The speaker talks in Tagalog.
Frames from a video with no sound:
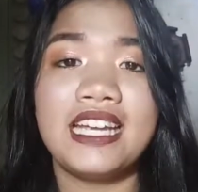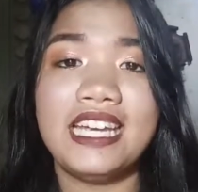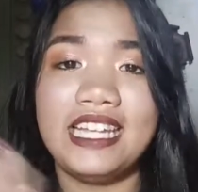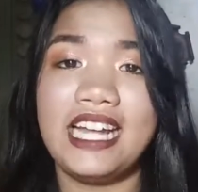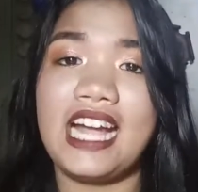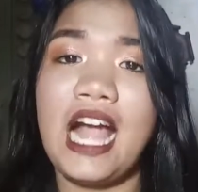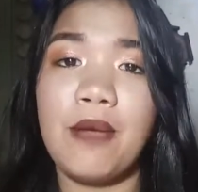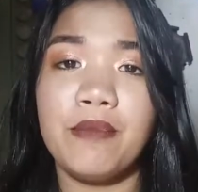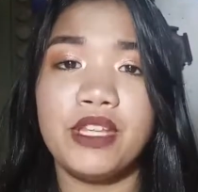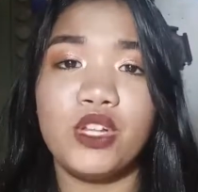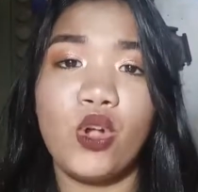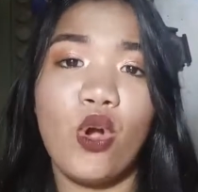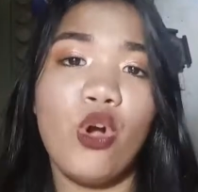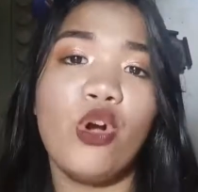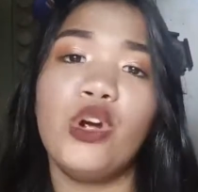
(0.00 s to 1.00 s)
kinagamit
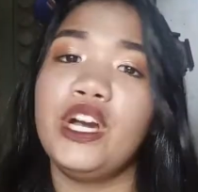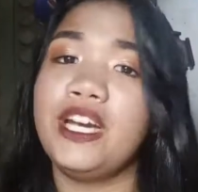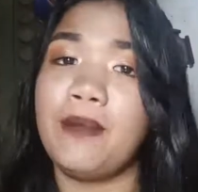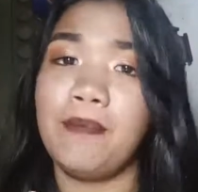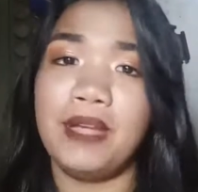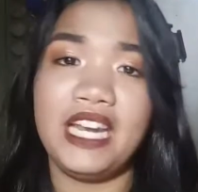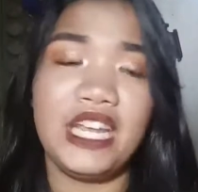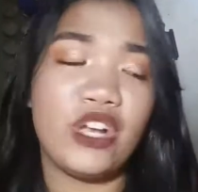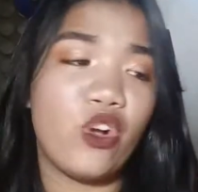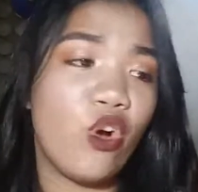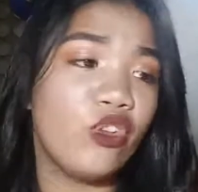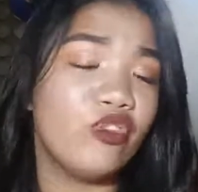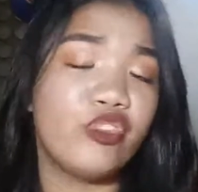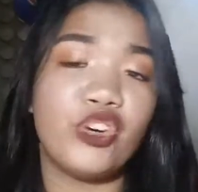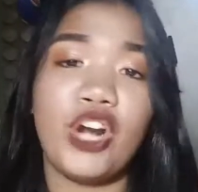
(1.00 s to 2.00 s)
ko or nabili
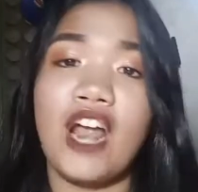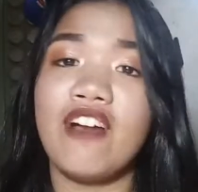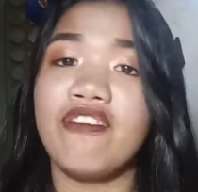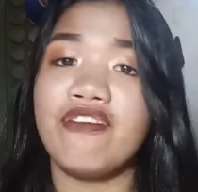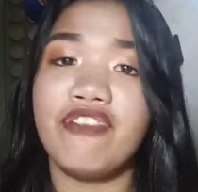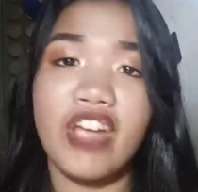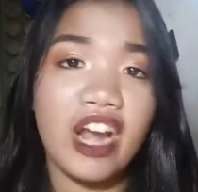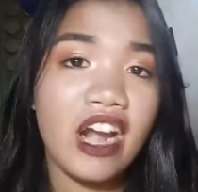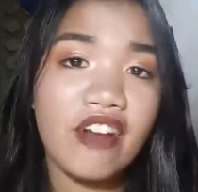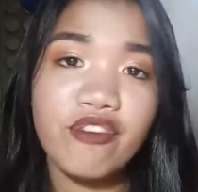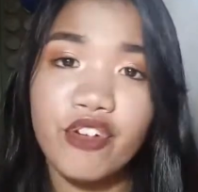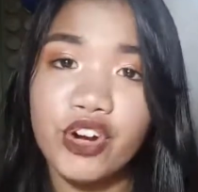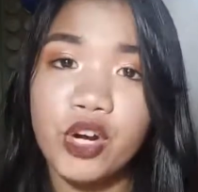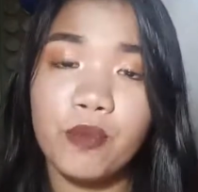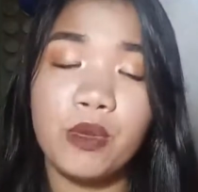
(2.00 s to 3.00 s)
ko for a very
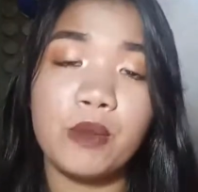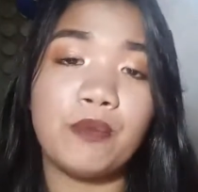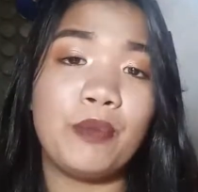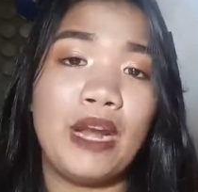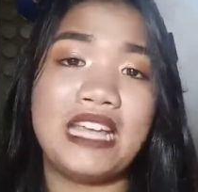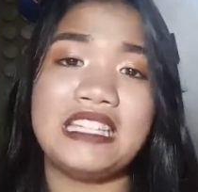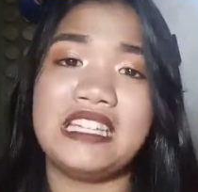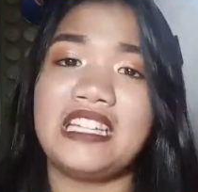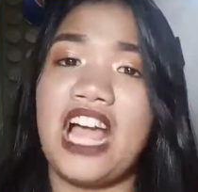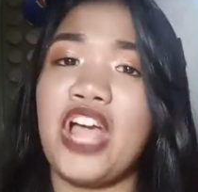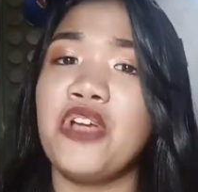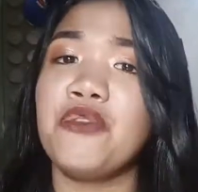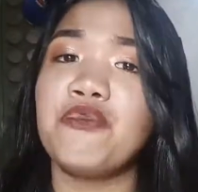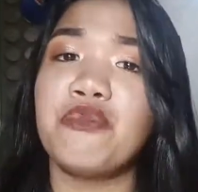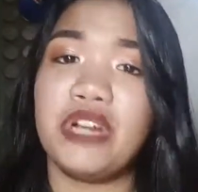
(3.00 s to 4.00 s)
affordable price,
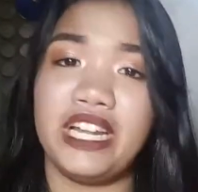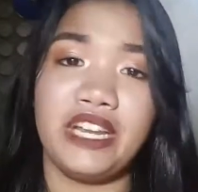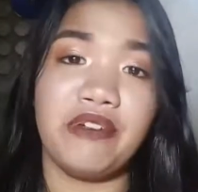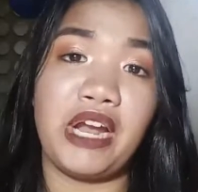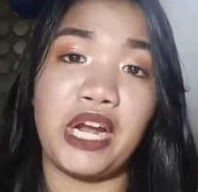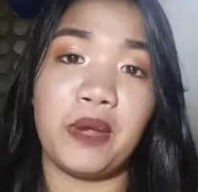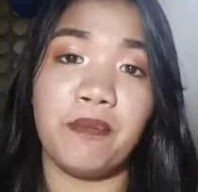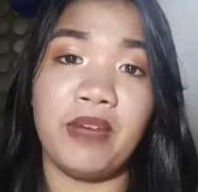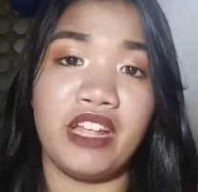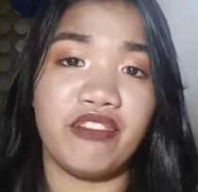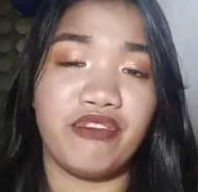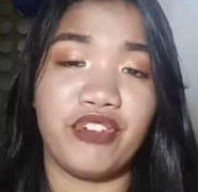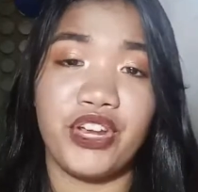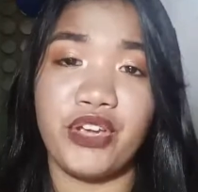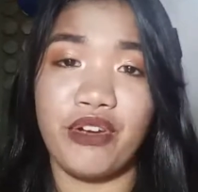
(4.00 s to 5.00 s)
I really
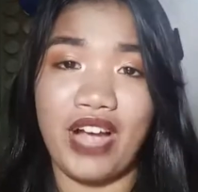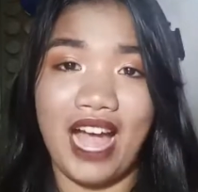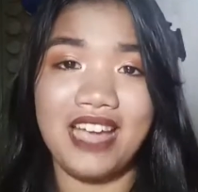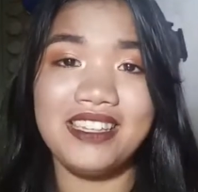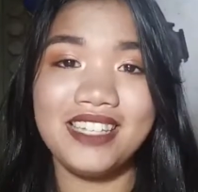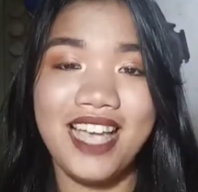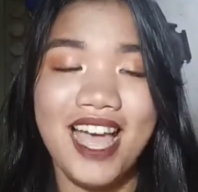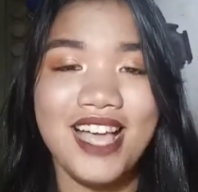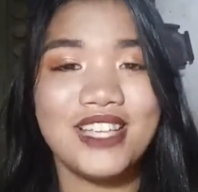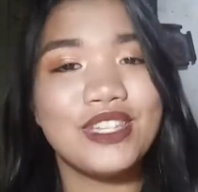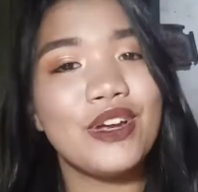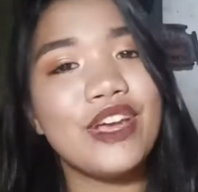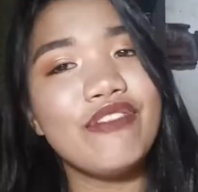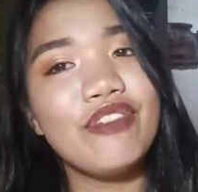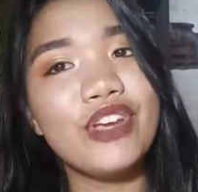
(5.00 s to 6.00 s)
recommend for you guys.
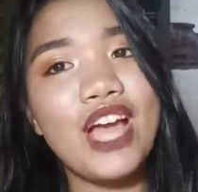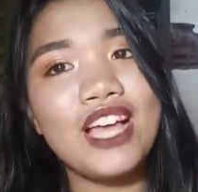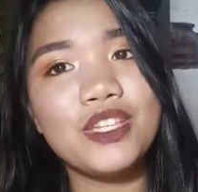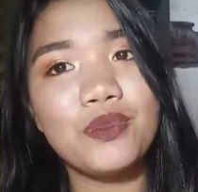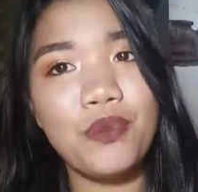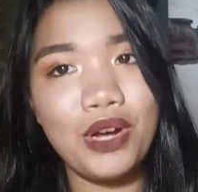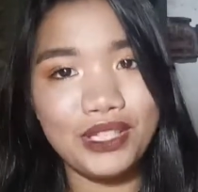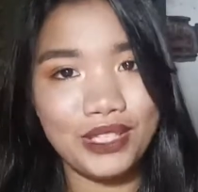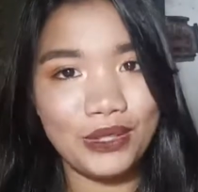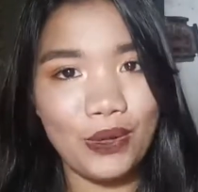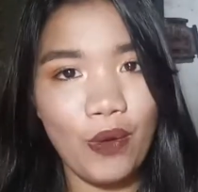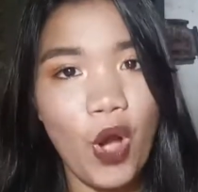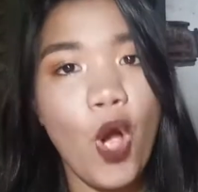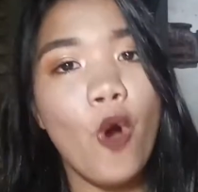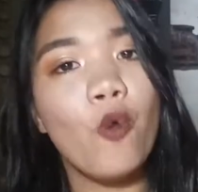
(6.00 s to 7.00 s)
So if you guys want to
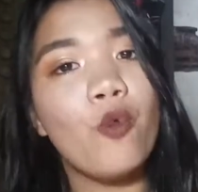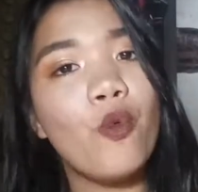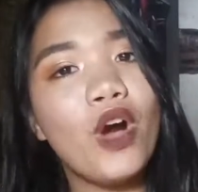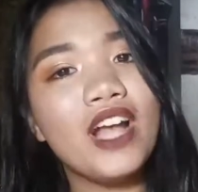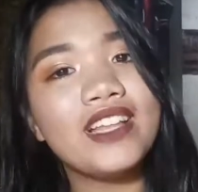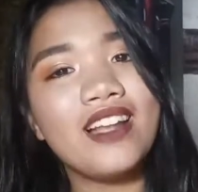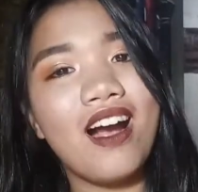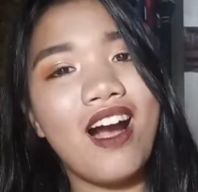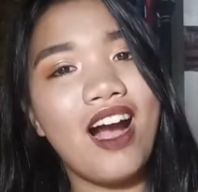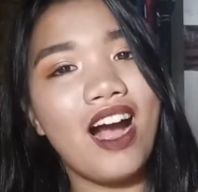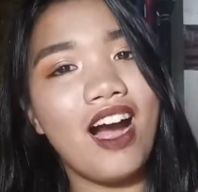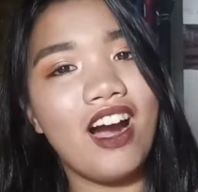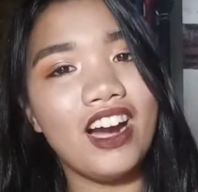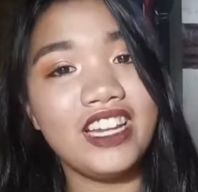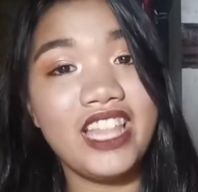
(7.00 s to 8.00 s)
know what
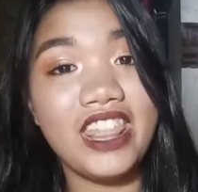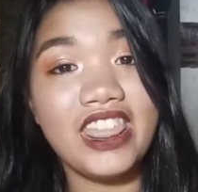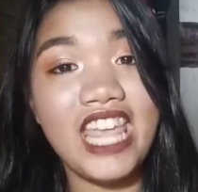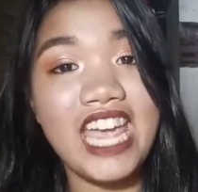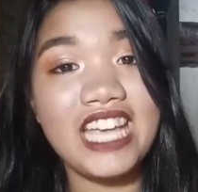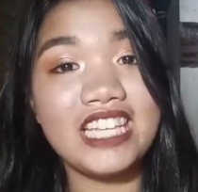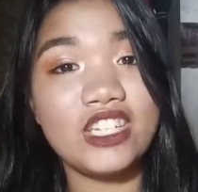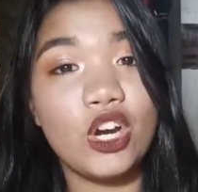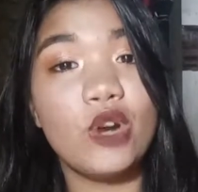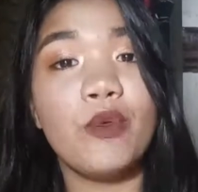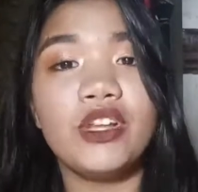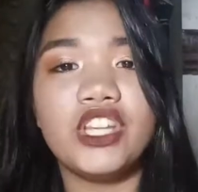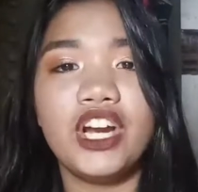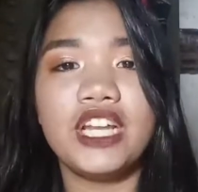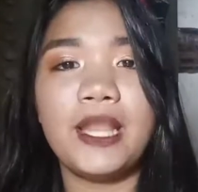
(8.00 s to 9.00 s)
are the things or
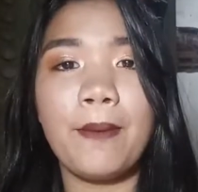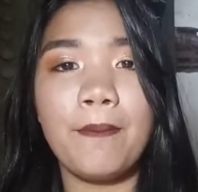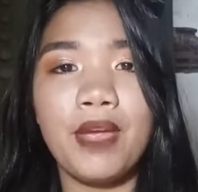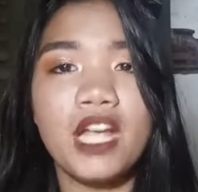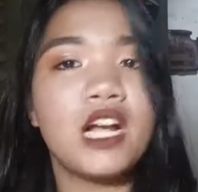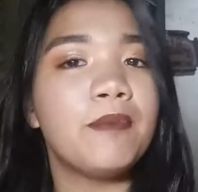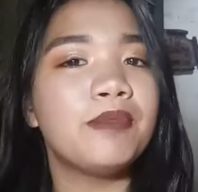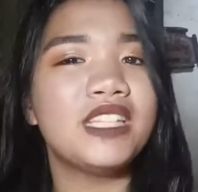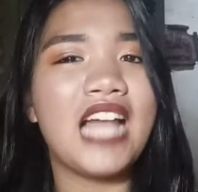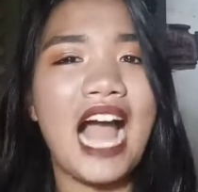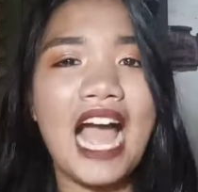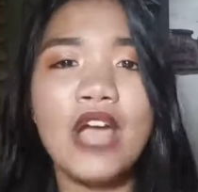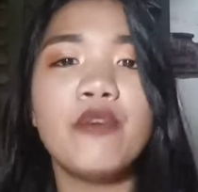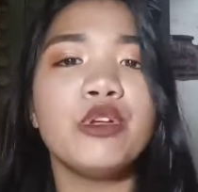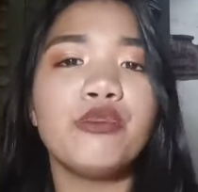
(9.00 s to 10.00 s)
what are the makeup that
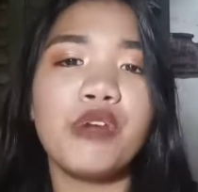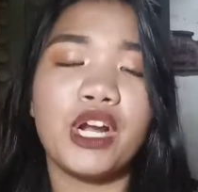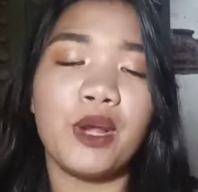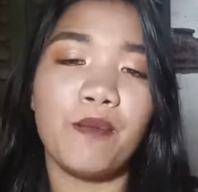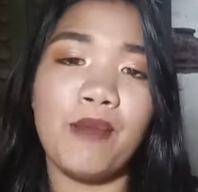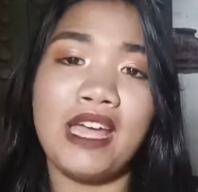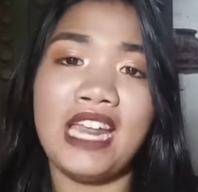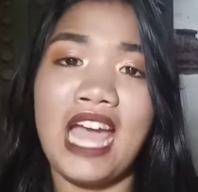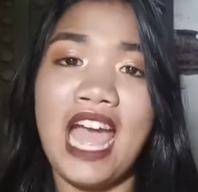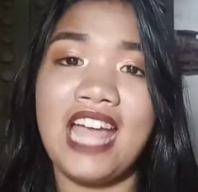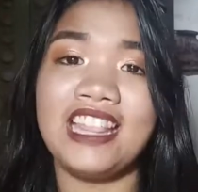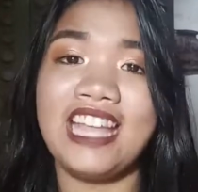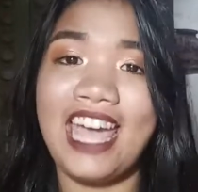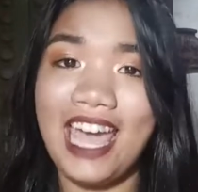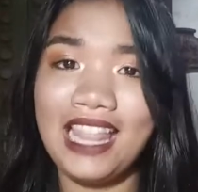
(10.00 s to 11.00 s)
I would recommend
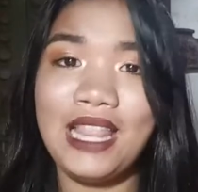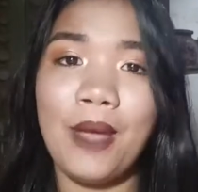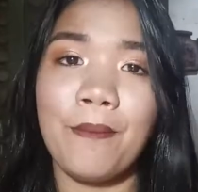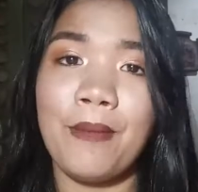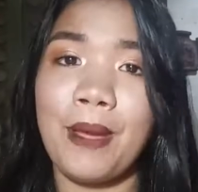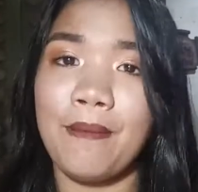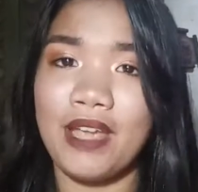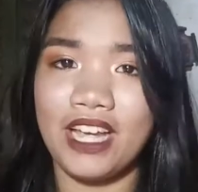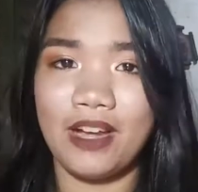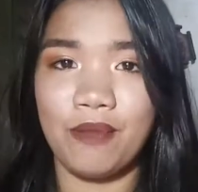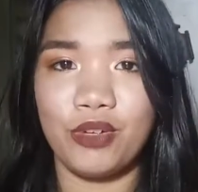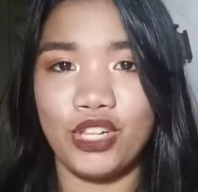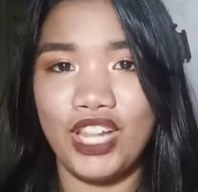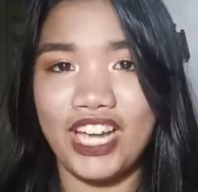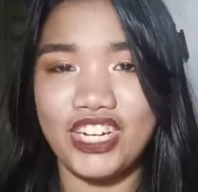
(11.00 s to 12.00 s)
and in my makeup
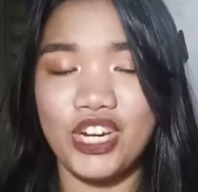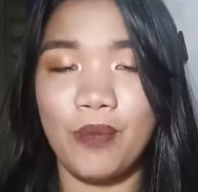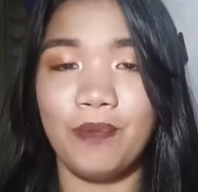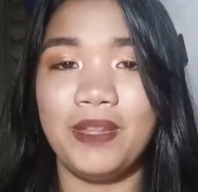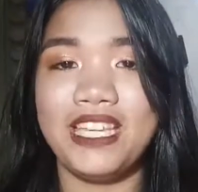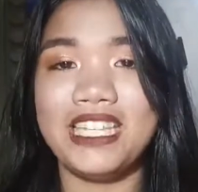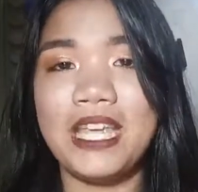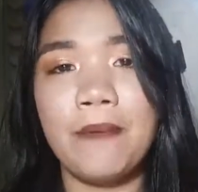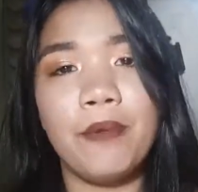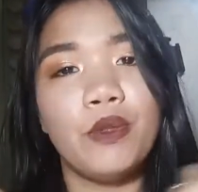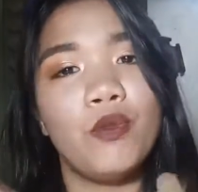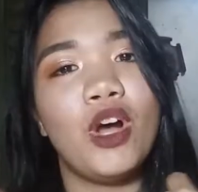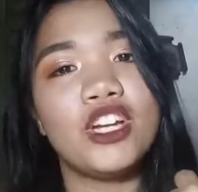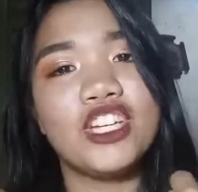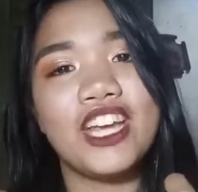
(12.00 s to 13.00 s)
collection, please keep
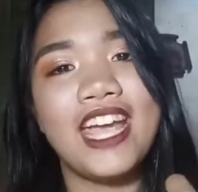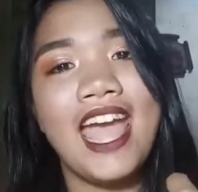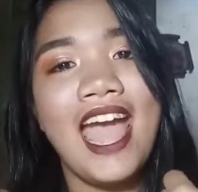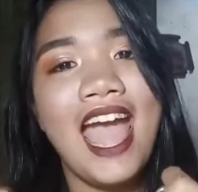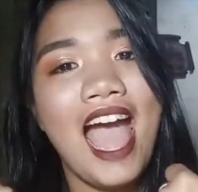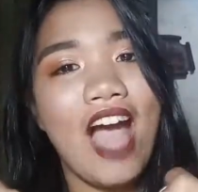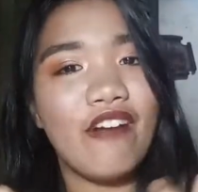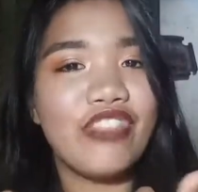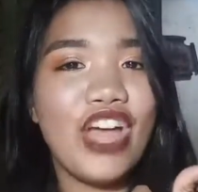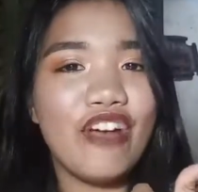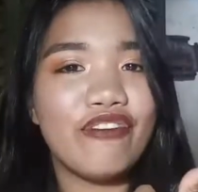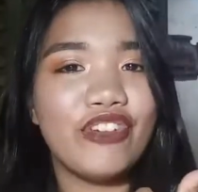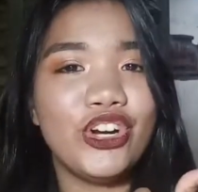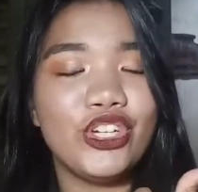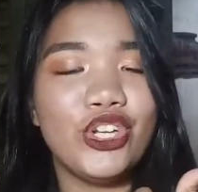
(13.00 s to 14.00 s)
on watching.
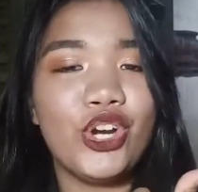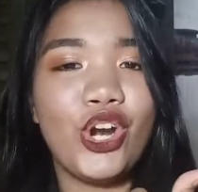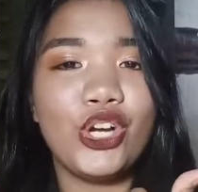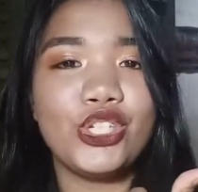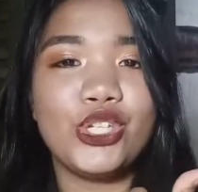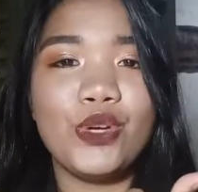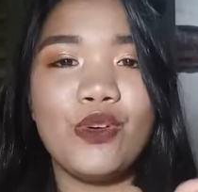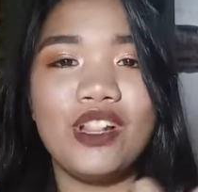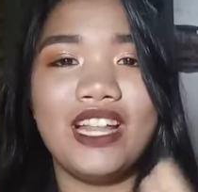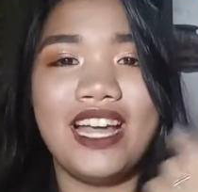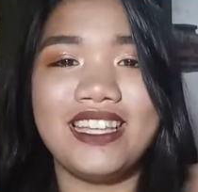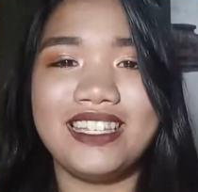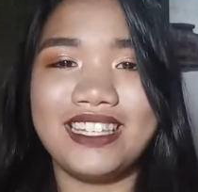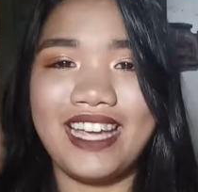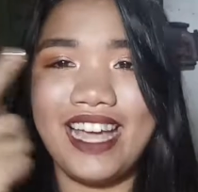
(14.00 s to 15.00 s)
Without further ado,
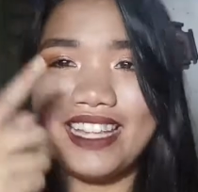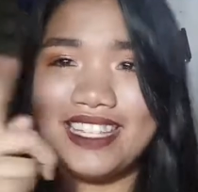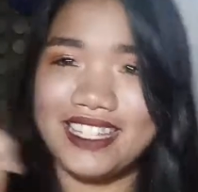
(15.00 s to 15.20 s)
let's get